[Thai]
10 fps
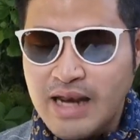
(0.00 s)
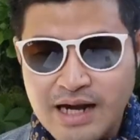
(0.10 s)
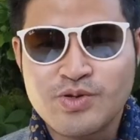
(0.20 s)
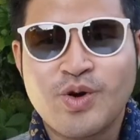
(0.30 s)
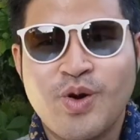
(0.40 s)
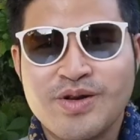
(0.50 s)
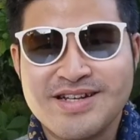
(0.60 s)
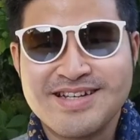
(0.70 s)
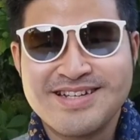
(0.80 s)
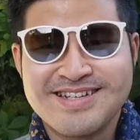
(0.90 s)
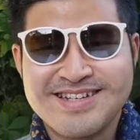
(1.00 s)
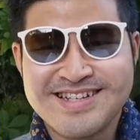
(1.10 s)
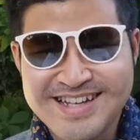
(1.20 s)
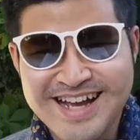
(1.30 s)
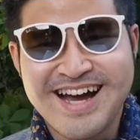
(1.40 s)
รักทุกคน
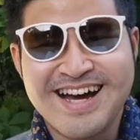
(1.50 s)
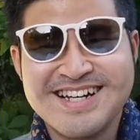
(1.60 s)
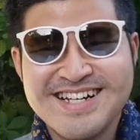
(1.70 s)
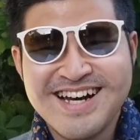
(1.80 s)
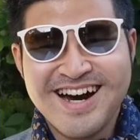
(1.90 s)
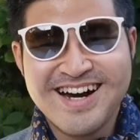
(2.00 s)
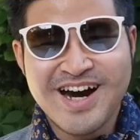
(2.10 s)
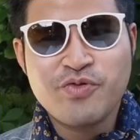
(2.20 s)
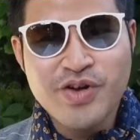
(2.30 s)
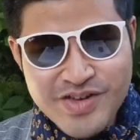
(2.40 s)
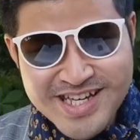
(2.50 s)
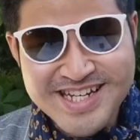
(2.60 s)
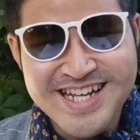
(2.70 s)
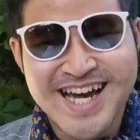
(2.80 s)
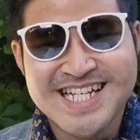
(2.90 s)
นะคะ will get
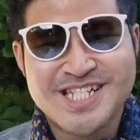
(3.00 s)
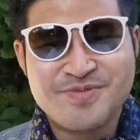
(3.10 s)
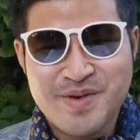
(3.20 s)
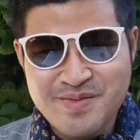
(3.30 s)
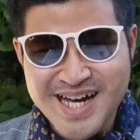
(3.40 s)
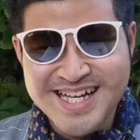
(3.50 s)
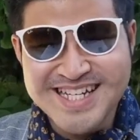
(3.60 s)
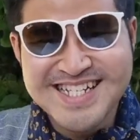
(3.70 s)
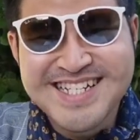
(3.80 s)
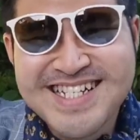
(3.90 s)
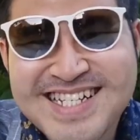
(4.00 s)
in touch bye bye